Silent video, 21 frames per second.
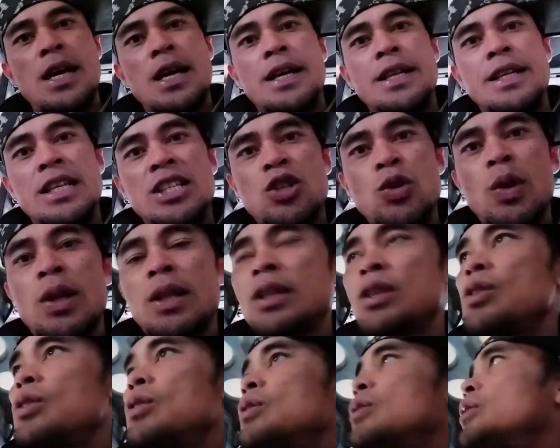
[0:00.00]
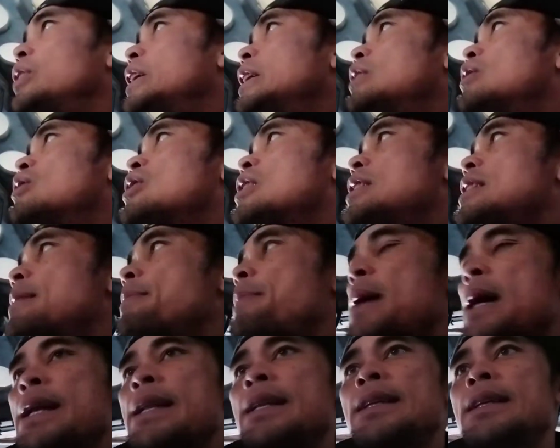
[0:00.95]
na sweldo dito sa
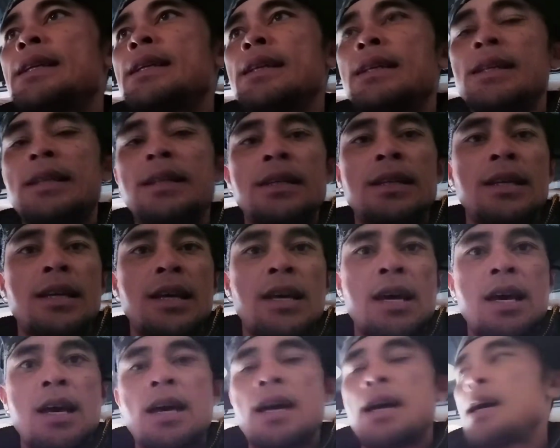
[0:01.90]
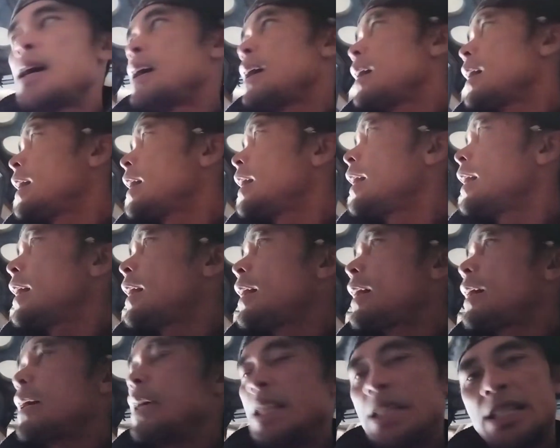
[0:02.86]
Japan,
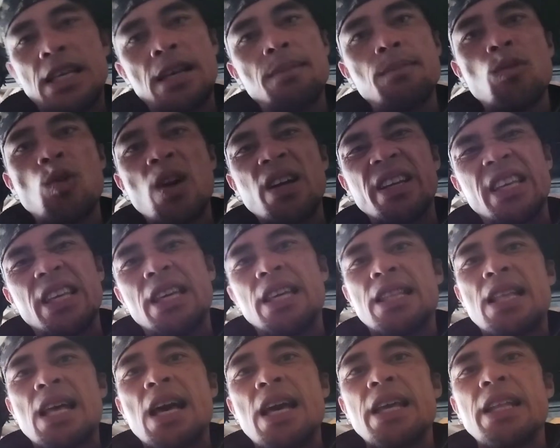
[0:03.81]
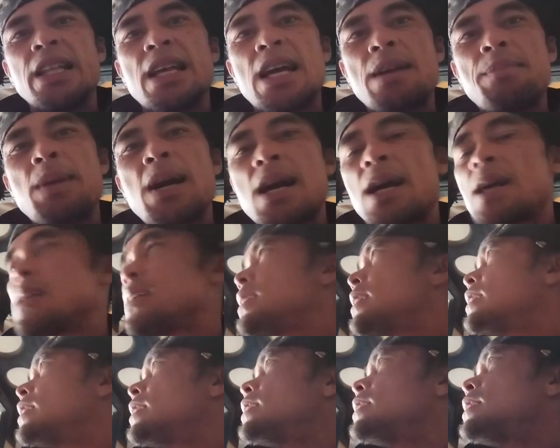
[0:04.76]
uh, isang buwang kikitain nga ba
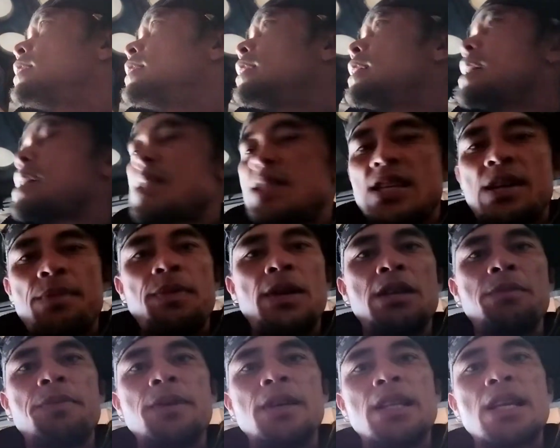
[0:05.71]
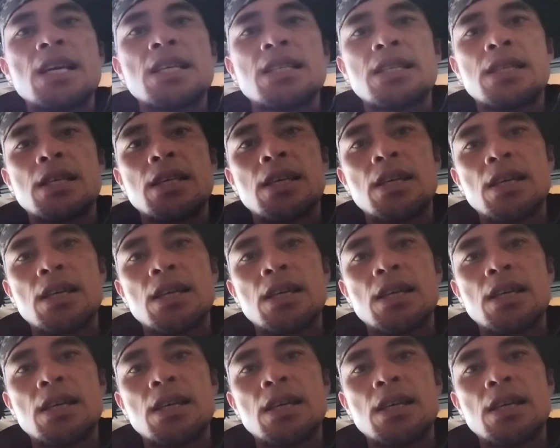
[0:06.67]
sa Pilipinas.